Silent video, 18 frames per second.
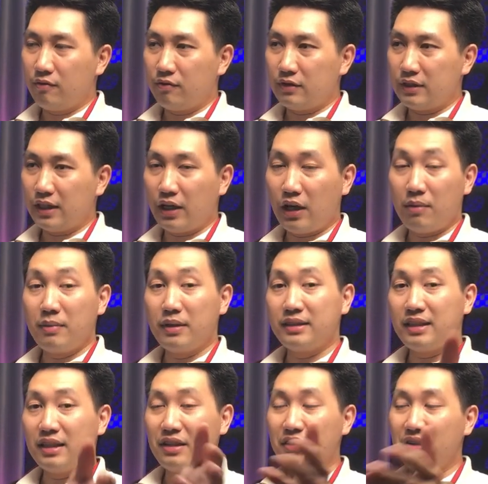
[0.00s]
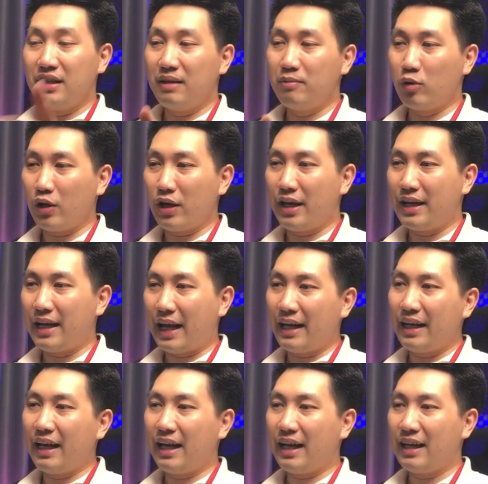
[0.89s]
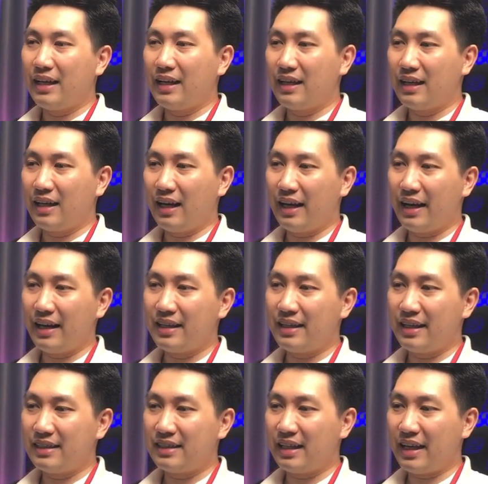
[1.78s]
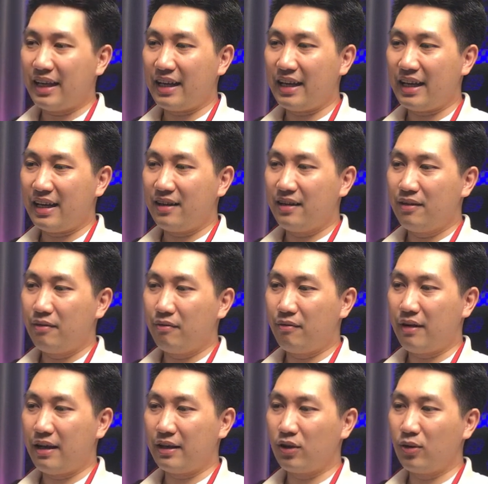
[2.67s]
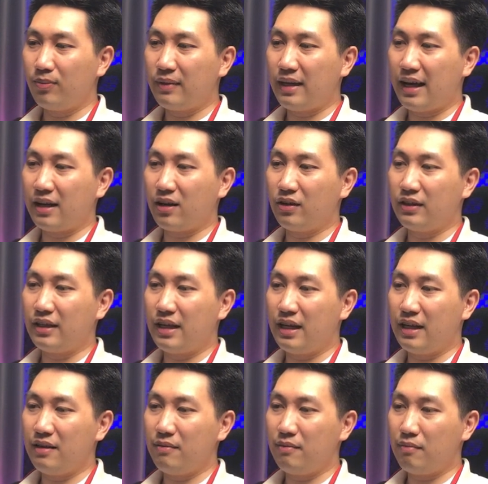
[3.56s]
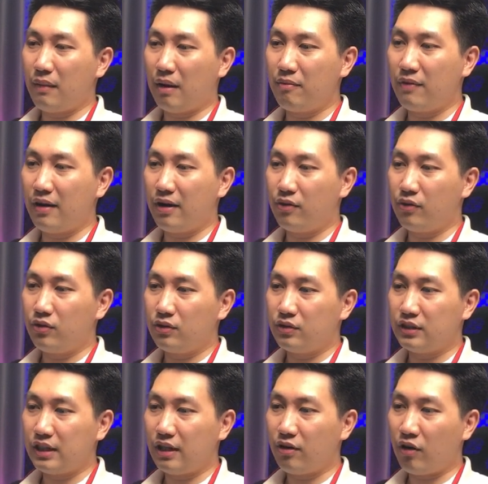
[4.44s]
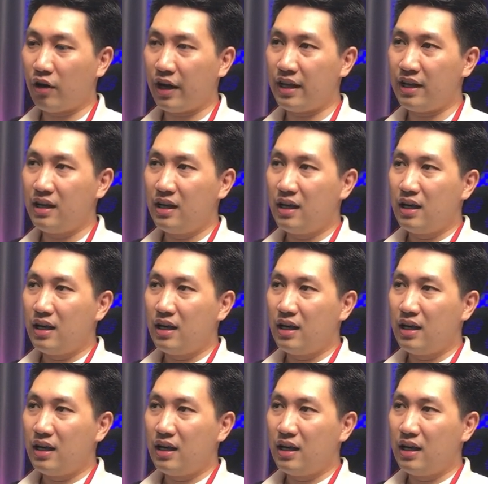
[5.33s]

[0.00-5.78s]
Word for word: sau đó mình sẽ đưa lên một cái hình ảnh ha ở đây anh chị sẽ thấy à và chúng ta có thể bấm vào generate